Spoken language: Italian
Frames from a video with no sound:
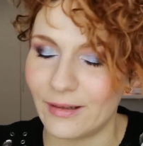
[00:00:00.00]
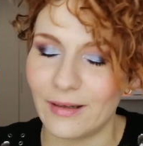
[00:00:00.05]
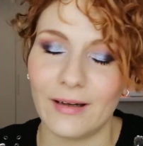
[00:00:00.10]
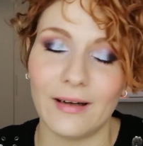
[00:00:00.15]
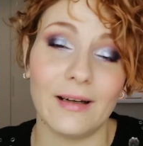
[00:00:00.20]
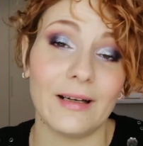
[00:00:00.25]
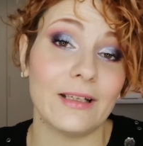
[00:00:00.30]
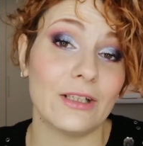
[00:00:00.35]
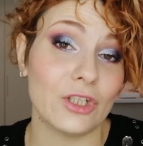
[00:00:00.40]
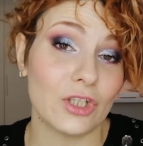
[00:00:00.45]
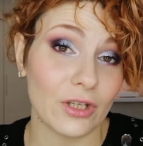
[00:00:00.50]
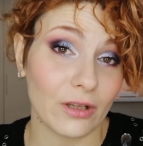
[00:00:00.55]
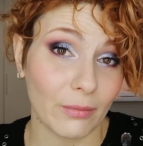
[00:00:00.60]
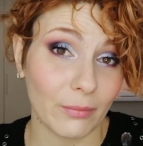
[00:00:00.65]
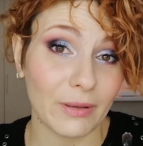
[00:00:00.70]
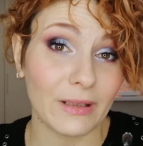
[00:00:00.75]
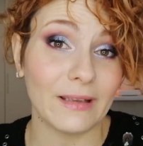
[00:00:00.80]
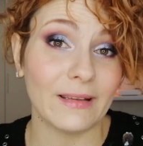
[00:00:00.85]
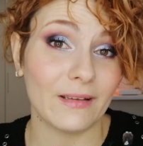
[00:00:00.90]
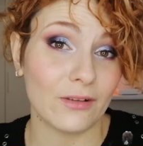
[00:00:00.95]
eh,
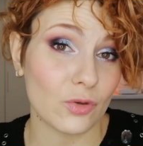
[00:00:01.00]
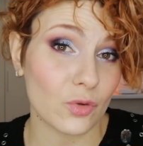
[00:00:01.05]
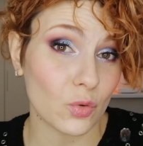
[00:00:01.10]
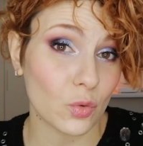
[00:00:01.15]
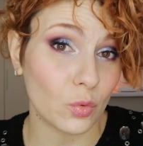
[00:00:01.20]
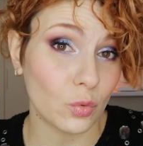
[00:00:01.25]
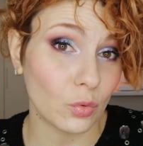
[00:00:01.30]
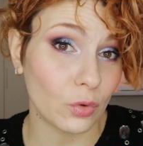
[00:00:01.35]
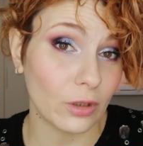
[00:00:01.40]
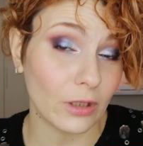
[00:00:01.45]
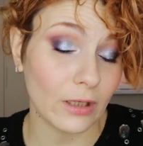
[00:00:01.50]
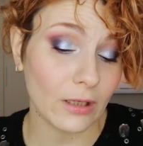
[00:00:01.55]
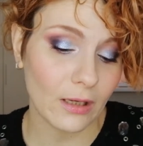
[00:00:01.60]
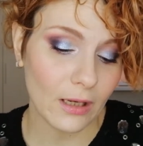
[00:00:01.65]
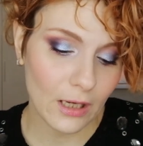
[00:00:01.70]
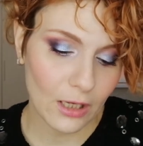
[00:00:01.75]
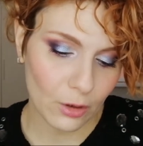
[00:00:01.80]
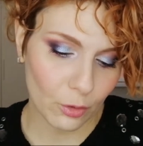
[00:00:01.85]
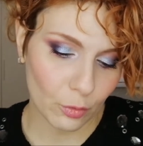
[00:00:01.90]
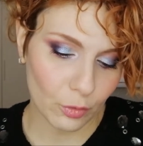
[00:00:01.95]
leggermente scuri,
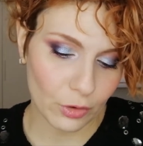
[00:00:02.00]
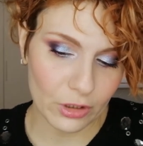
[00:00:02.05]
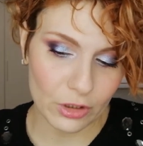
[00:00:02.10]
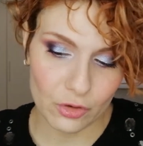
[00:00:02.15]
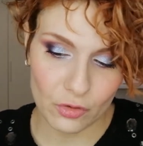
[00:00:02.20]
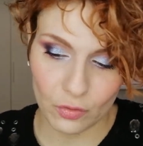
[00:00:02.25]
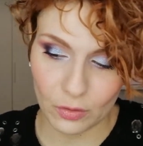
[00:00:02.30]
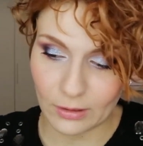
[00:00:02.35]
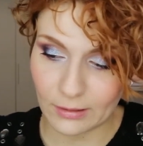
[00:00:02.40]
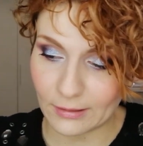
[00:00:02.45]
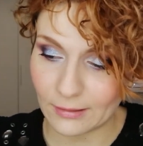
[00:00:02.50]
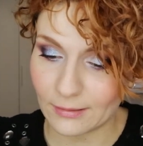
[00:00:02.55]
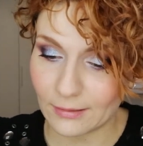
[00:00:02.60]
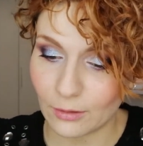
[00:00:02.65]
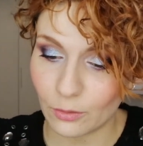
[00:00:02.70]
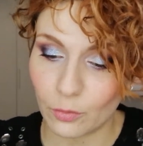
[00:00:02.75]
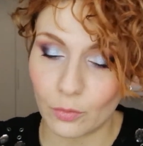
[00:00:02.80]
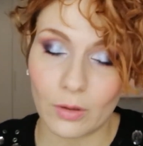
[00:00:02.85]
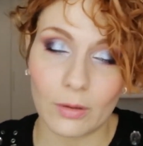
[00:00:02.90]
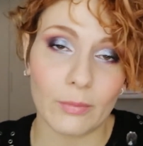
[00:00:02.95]
quindi sono andata
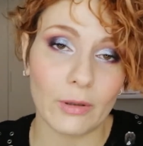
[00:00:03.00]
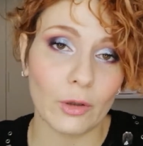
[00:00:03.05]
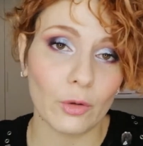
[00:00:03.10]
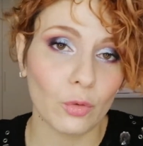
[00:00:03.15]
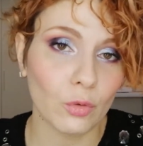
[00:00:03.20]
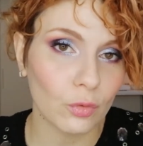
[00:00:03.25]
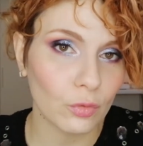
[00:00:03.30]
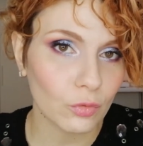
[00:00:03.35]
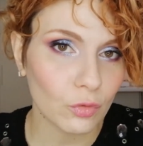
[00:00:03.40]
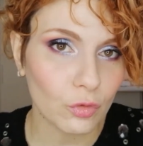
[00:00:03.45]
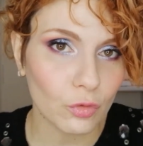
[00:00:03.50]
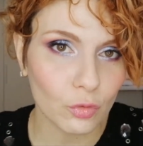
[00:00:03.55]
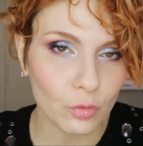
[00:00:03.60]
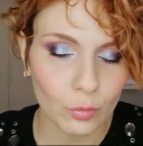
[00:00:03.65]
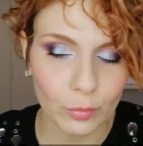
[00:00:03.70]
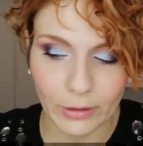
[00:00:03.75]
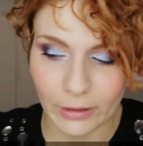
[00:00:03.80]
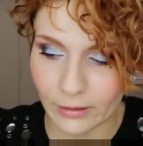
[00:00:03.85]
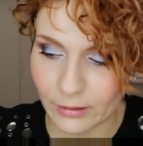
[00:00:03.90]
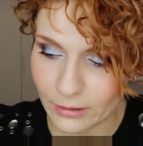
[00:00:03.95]
con una mano
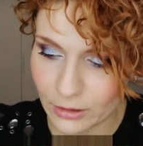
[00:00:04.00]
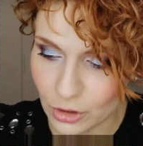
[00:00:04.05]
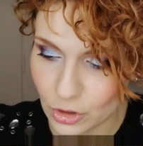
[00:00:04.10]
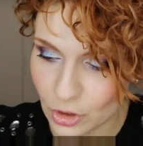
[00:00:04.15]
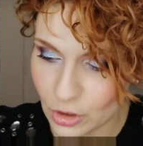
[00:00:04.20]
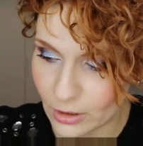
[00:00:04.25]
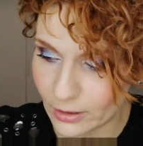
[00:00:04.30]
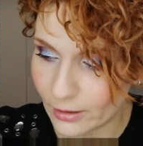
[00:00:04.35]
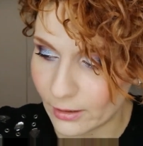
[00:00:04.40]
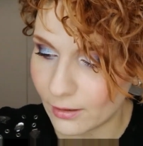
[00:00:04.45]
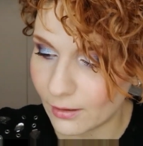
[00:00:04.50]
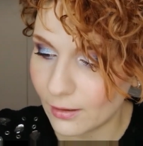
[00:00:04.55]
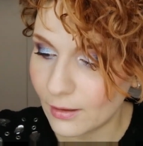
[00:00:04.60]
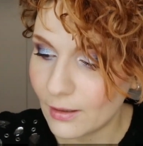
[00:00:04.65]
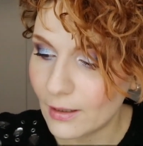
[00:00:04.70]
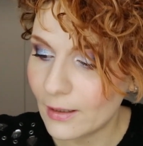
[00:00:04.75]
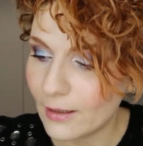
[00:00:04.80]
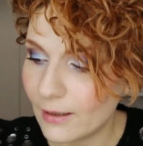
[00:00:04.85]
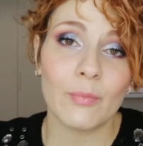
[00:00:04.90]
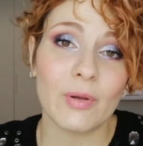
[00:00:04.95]
super leggera
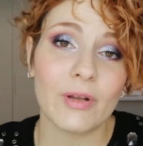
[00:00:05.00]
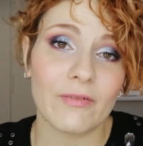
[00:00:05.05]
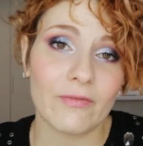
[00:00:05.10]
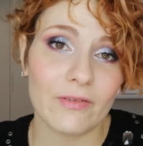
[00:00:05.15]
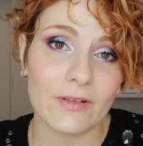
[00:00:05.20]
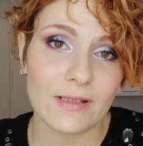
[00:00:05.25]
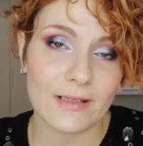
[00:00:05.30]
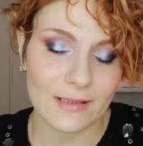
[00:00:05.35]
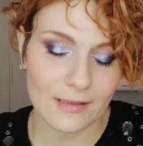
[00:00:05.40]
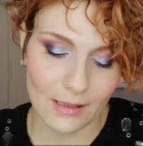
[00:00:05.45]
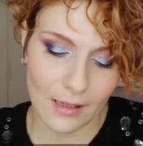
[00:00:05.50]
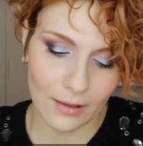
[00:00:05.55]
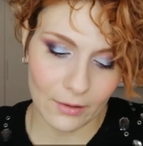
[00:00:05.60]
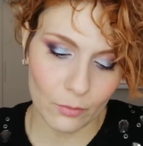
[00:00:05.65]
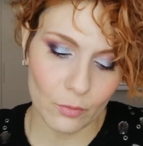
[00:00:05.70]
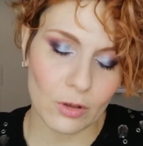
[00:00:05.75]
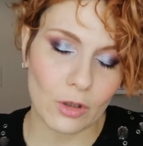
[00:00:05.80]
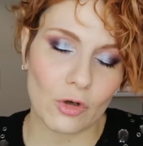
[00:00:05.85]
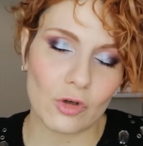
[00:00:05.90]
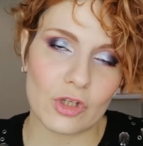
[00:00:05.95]
e per fissare
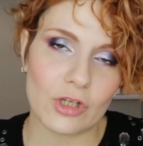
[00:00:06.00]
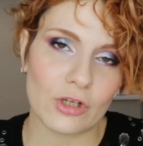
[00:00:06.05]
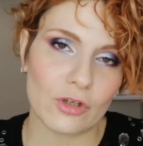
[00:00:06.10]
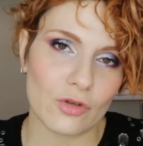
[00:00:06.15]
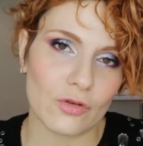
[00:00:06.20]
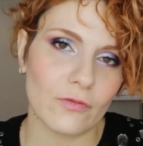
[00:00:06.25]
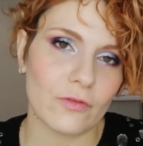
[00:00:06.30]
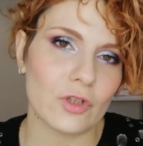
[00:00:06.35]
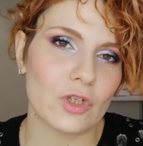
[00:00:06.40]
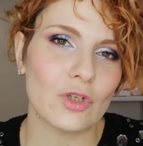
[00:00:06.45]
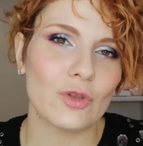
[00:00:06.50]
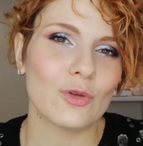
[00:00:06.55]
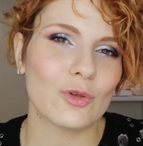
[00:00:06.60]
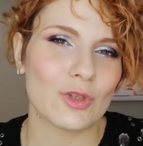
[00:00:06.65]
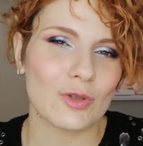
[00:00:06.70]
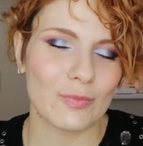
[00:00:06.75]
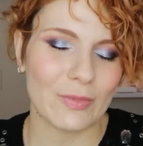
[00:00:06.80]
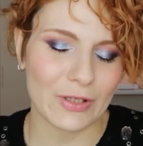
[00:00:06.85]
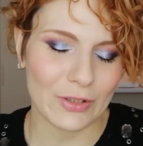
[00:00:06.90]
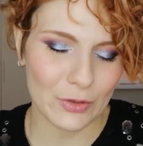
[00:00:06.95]
una cosa che sto facendo
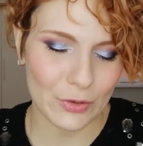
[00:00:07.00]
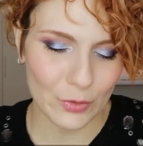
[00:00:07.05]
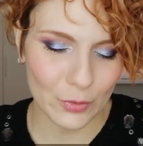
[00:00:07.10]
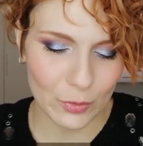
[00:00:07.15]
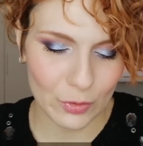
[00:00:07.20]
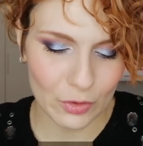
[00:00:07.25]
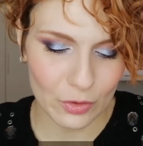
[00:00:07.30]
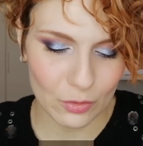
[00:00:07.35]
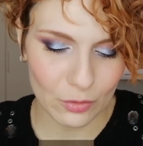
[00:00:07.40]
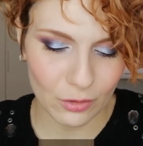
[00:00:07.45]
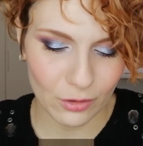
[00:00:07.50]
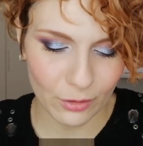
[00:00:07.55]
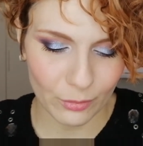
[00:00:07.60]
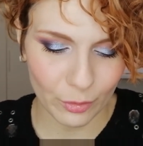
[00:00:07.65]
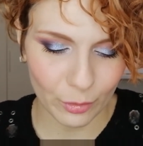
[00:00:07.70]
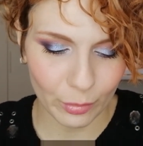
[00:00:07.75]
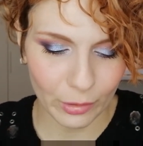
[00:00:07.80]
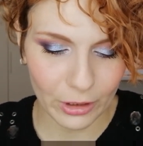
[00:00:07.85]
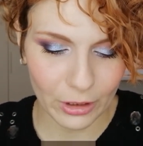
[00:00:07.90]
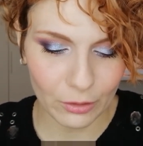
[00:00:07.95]
spesso in
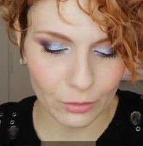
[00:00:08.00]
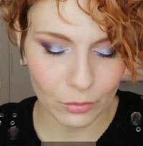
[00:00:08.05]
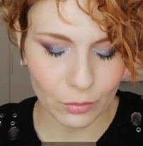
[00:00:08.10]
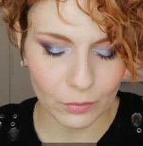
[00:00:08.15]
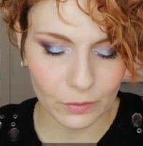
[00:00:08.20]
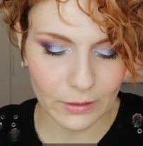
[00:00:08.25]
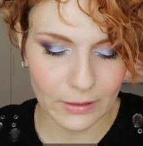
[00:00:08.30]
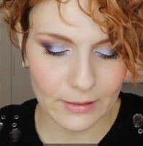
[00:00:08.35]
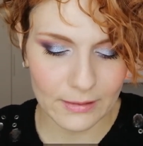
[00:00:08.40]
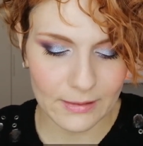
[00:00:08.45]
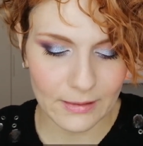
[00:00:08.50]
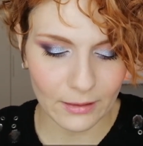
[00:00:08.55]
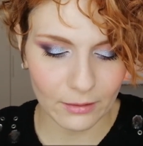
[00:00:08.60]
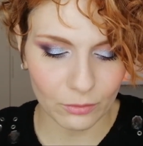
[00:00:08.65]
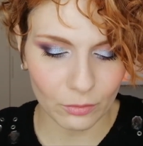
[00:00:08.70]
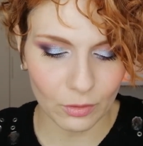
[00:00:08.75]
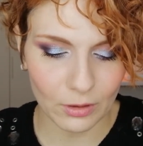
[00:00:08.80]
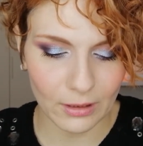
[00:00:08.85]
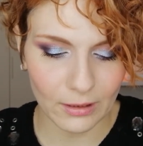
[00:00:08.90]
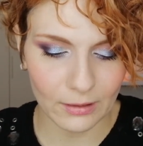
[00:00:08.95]
quest'ultimo periodo ho
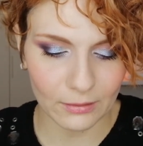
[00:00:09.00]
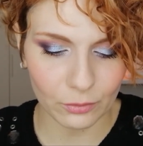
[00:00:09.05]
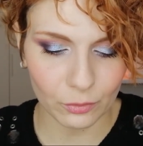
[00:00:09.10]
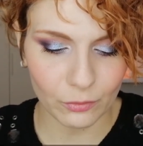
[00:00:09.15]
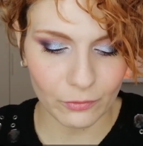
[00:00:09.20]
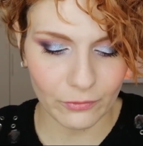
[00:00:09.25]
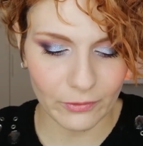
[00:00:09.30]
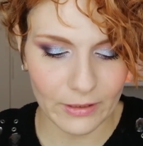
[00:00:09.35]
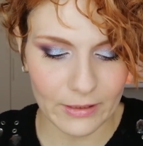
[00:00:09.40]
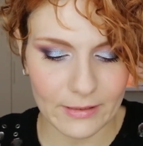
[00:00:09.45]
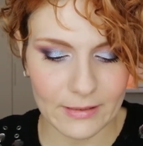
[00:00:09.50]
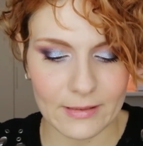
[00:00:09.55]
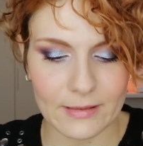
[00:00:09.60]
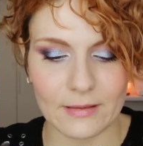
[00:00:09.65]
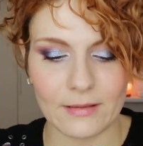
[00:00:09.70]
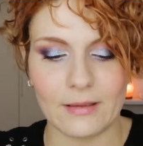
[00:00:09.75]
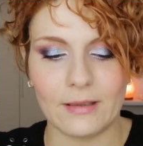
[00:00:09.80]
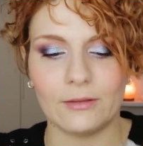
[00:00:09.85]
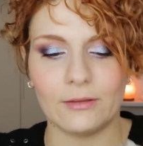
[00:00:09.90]
utilizzato la Too Faced